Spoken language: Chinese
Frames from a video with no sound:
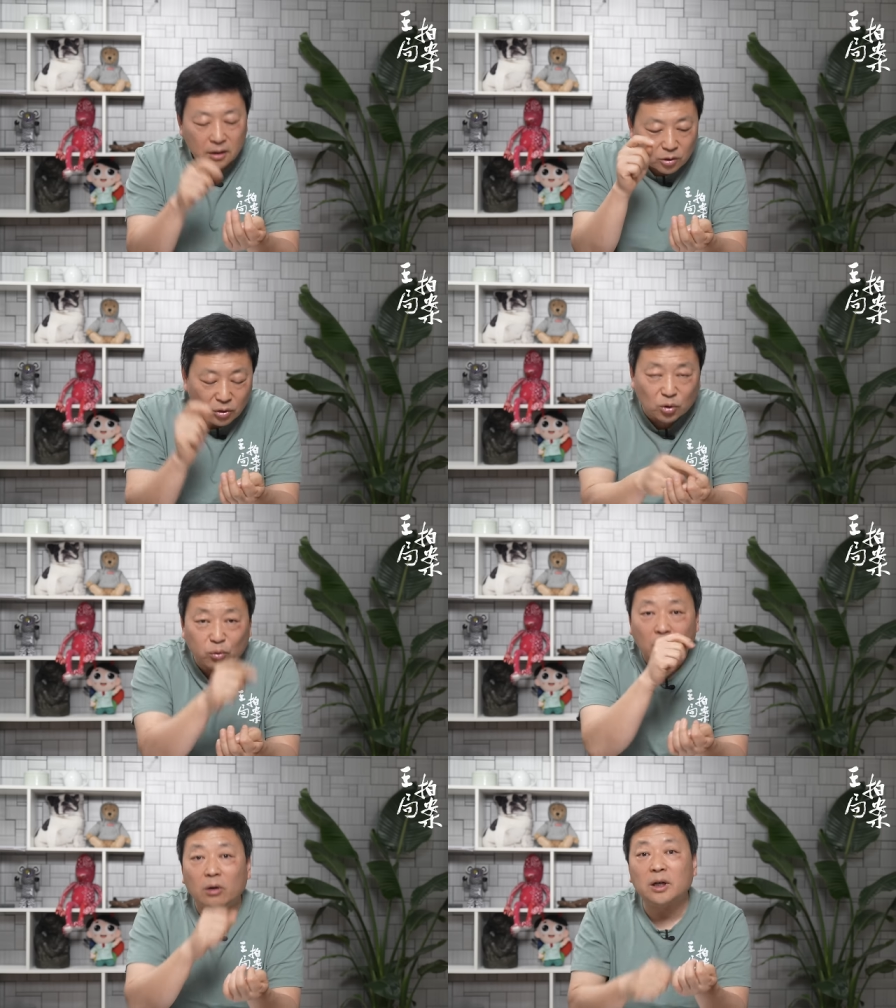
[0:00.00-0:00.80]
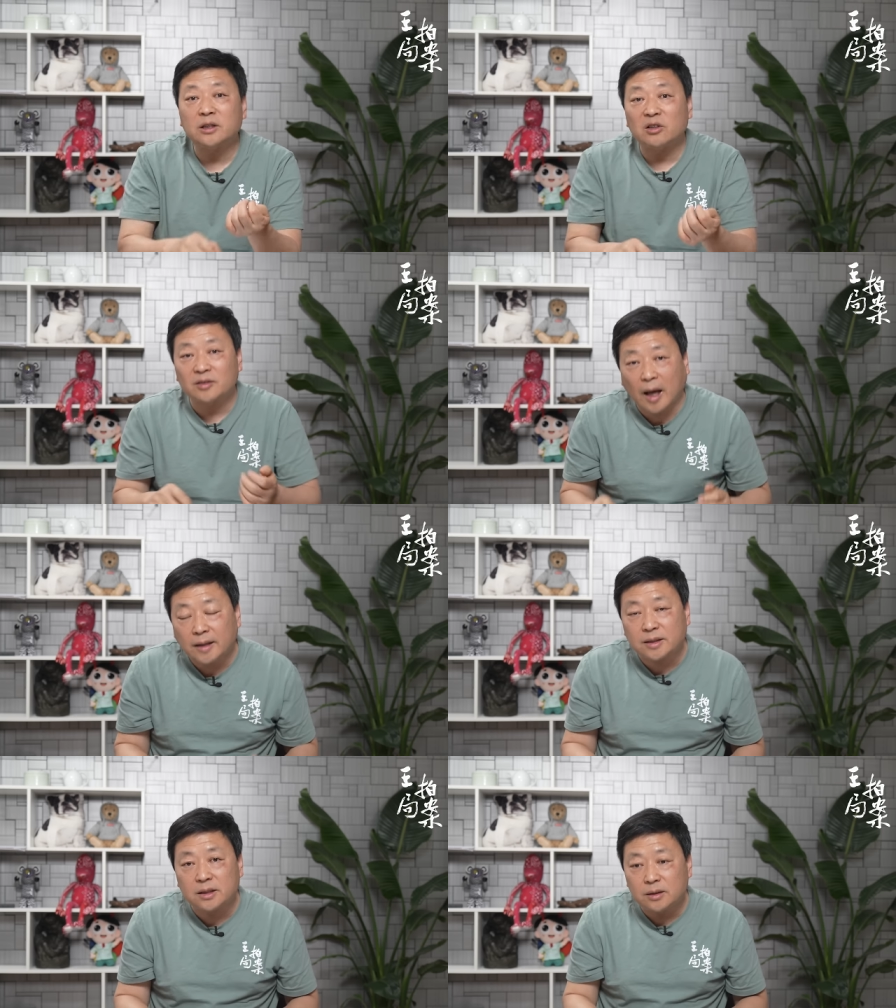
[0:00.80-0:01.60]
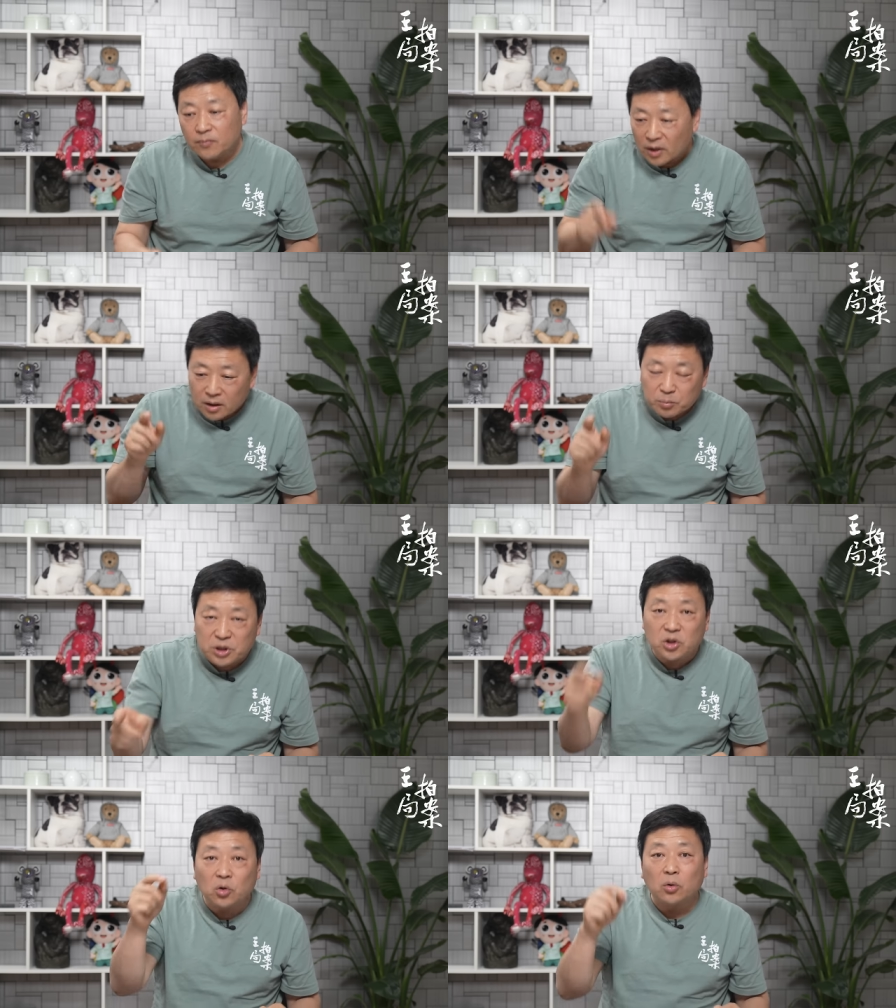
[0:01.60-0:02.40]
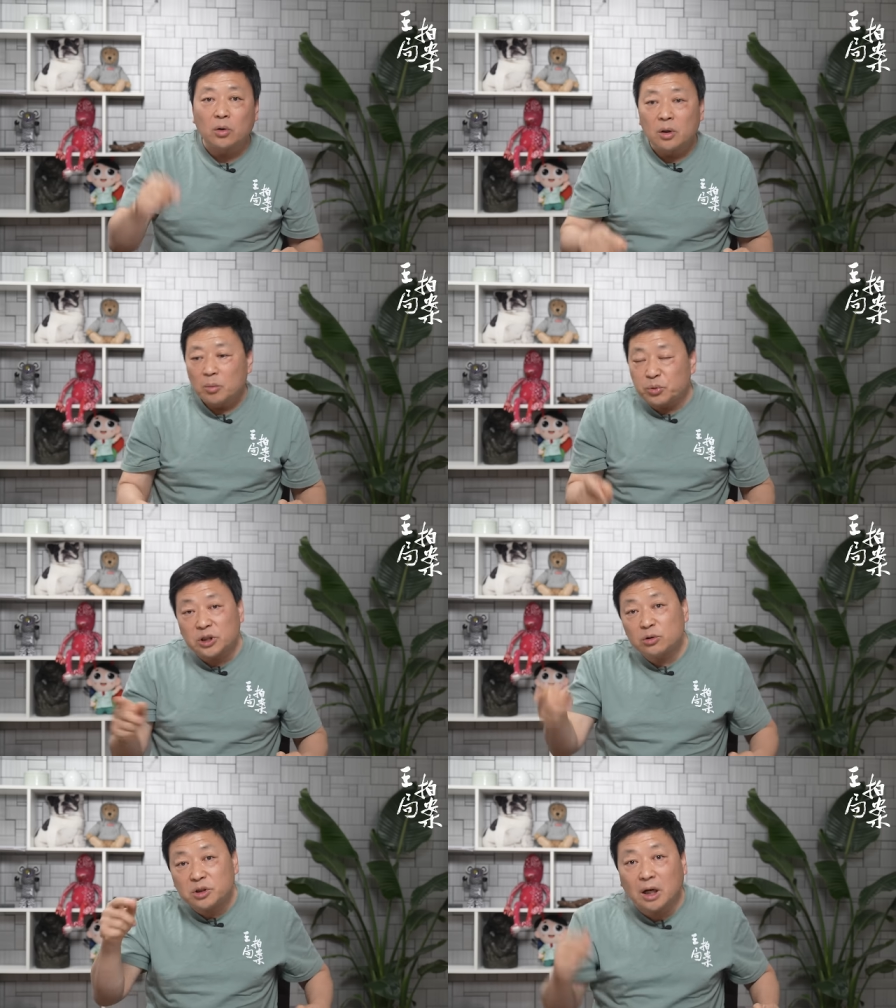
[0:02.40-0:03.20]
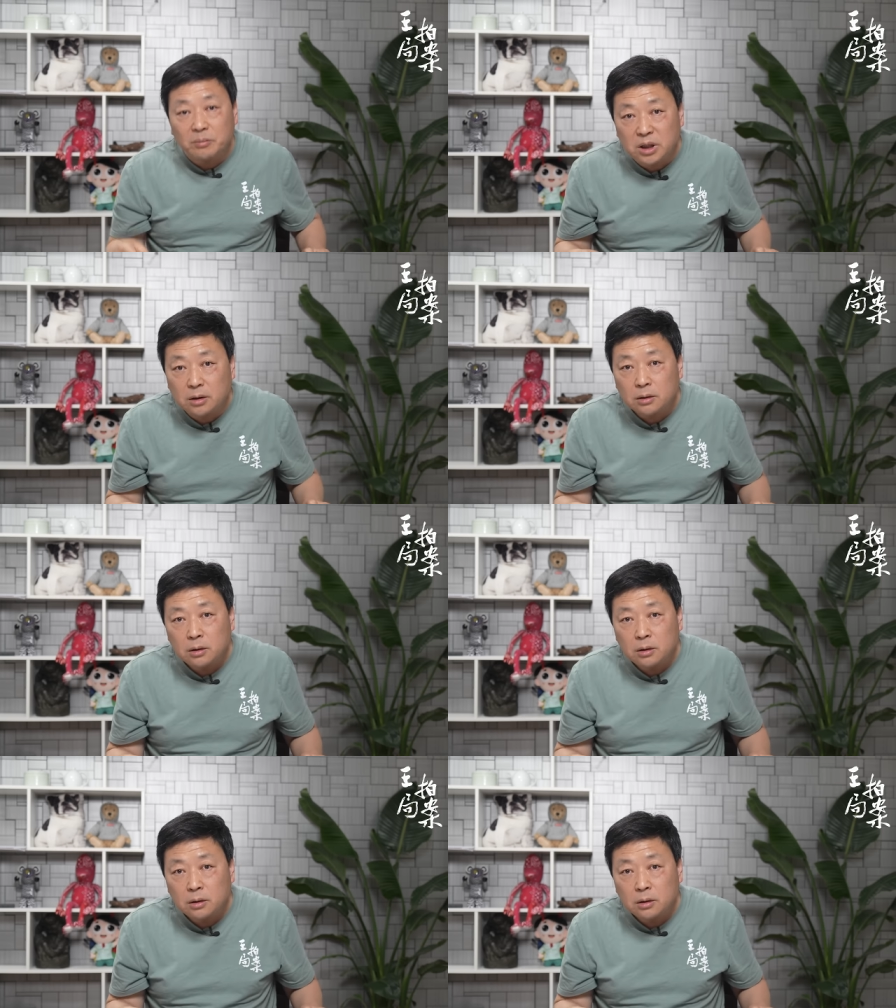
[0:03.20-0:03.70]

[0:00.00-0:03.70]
对土豪劣绅要打击批斗，不行就枪毙，